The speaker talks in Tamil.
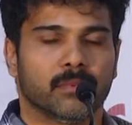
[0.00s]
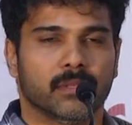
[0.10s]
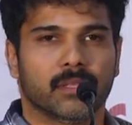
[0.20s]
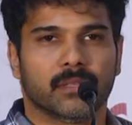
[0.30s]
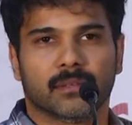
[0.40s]

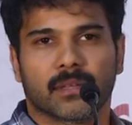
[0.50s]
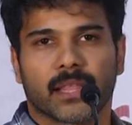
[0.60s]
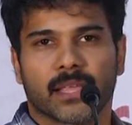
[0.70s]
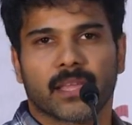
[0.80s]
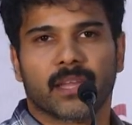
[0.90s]
இந்த
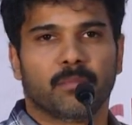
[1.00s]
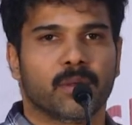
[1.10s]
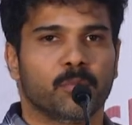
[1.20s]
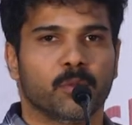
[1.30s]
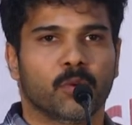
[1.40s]
கதைக்கு என்ன
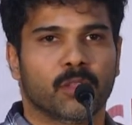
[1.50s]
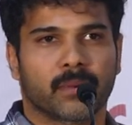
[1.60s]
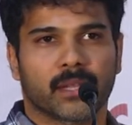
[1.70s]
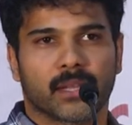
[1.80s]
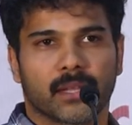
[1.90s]
பண்ண முடியுமோ அதை
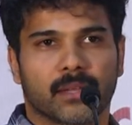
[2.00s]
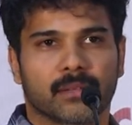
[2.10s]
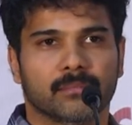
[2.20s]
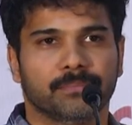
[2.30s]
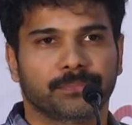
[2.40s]
பண்ணியிருக்காரு
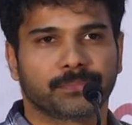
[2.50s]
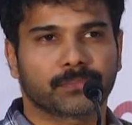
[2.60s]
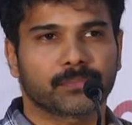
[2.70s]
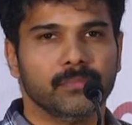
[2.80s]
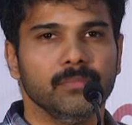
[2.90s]

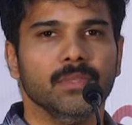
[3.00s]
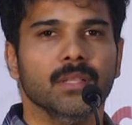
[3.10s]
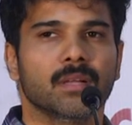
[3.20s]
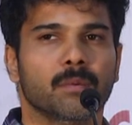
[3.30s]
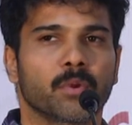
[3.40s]

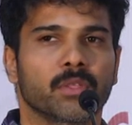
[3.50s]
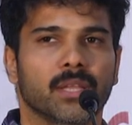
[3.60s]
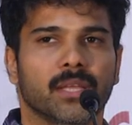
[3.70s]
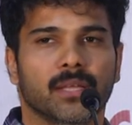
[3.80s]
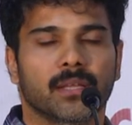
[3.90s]
அப்புறம்
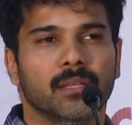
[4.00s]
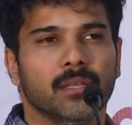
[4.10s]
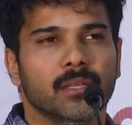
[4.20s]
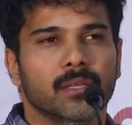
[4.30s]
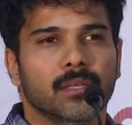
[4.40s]
இதில்
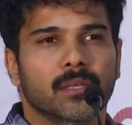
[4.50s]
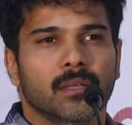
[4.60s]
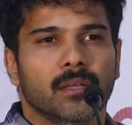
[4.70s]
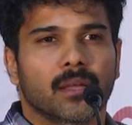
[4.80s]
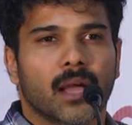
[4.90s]

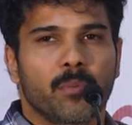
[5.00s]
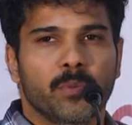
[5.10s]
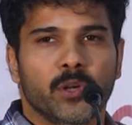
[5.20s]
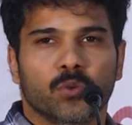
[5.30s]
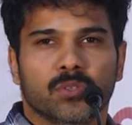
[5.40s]

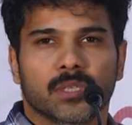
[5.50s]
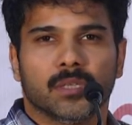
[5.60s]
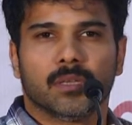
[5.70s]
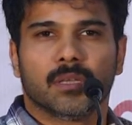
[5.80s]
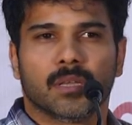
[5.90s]
அபிமன்யு சிங்
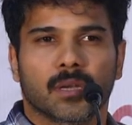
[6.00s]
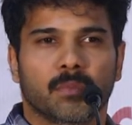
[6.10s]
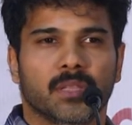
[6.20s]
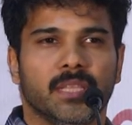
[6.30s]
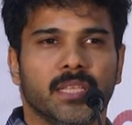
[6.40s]
நம்ம
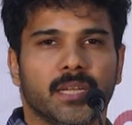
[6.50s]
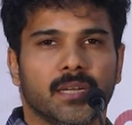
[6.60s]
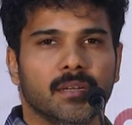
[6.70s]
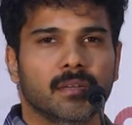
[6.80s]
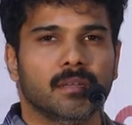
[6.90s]

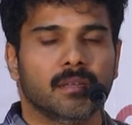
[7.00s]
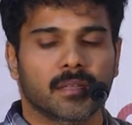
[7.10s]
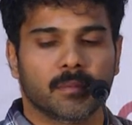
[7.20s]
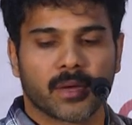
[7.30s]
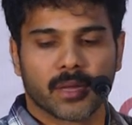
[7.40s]
தீரன்
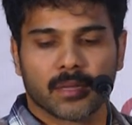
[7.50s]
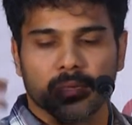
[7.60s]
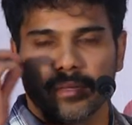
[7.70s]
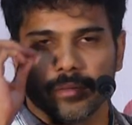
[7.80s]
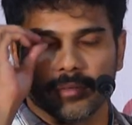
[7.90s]
இந்த மாதிரி
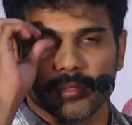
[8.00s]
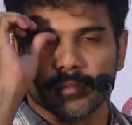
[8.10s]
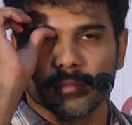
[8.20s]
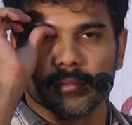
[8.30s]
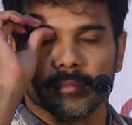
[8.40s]
ஒரு
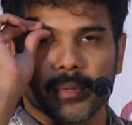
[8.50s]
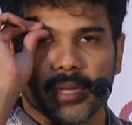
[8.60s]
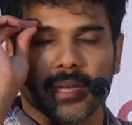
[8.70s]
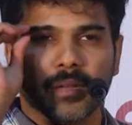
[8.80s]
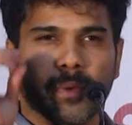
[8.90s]

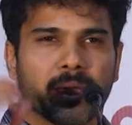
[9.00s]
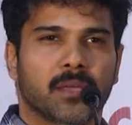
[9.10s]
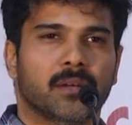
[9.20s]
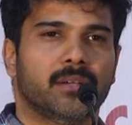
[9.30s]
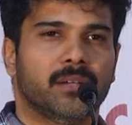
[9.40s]
படங்கள்லாம்
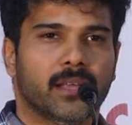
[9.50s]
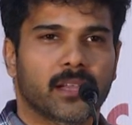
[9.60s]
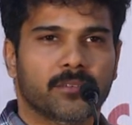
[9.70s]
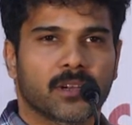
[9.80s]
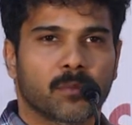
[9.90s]
பயங்கர
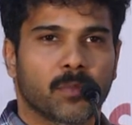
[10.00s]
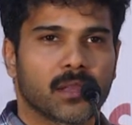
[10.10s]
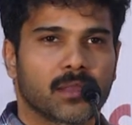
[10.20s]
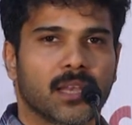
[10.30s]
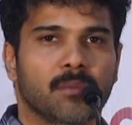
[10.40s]
டெரர் வில்லன்
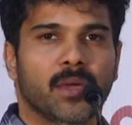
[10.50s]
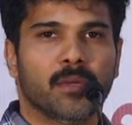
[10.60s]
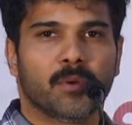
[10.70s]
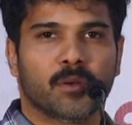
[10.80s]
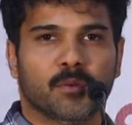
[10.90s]
பார்த்தாலே
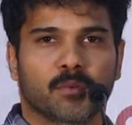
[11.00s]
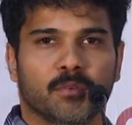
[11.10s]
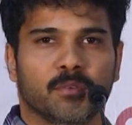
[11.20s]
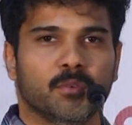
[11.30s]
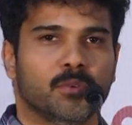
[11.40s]
பயமாக இருக்கும்
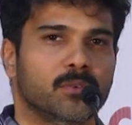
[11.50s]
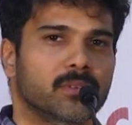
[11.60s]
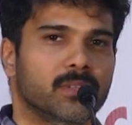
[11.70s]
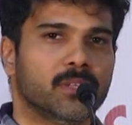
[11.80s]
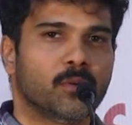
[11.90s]
ஐயோ
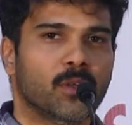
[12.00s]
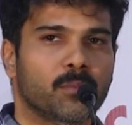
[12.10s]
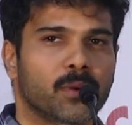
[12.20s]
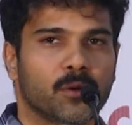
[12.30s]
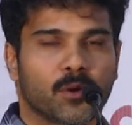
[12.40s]
எங்கே கொலை
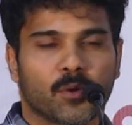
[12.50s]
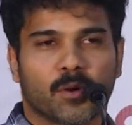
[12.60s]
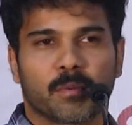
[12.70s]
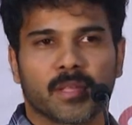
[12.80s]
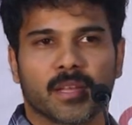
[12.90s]
பண்ணுவாரோ
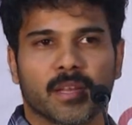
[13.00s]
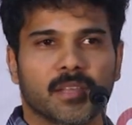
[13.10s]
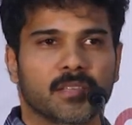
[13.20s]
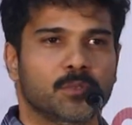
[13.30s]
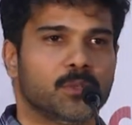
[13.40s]
அப்படிங்கிற
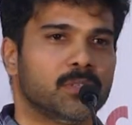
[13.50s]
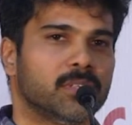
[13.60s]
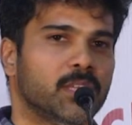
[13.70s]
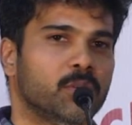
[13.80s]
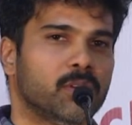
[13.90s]
ரேஞ்சுக்கு ஒரு
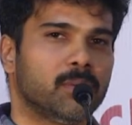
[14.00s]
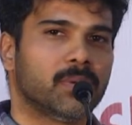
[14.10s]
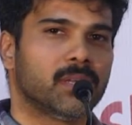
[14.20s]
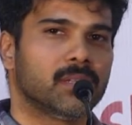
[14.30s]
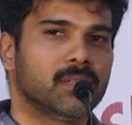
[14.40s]
ஹீரோவாக இருப்பார்